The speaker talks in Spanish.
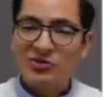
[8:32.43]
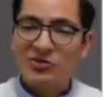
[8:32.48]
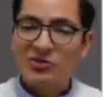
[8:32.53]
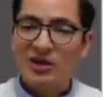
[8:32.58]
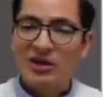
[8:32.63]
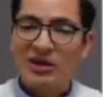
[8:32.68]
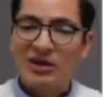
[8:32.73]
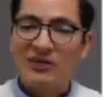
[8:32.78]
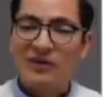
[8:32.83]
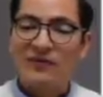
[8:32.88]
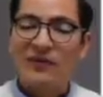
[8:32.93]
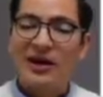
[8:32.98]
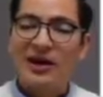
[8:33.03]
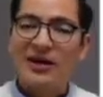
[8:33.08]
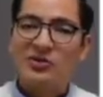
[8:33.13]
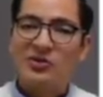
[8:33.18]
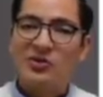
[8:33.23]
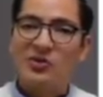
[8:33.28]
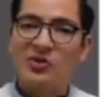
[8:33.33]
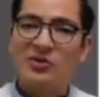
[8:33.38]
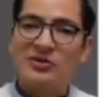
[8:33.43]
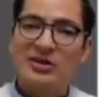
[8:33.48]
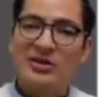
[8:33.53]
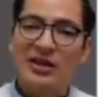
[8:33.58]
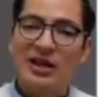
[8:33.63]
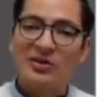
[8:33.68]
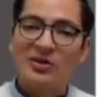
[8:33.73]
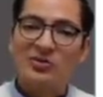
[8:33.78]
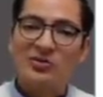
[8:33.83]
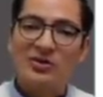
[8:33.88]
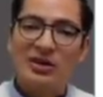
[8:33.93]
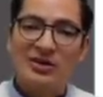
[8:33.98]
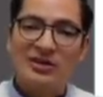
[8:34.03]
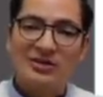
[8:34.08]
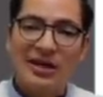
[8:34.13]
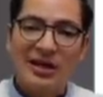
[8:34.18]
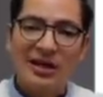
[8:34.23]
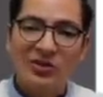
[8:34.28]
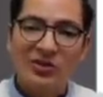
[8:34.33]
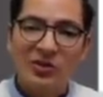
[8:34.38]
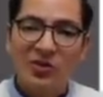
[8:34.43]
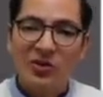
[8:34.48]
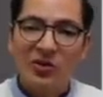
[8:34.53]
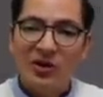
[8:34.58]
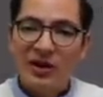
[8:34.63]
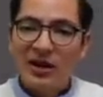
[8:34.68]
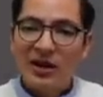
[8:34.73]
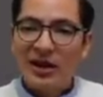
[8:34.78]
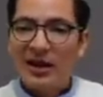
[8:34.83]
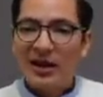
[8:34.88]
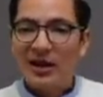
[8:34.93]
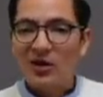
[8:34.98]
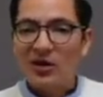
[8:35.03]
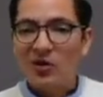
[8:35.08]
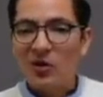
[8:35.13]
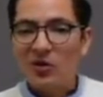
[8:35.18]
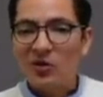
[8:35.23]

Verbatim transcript: estos artefactos lo estarían utilizando en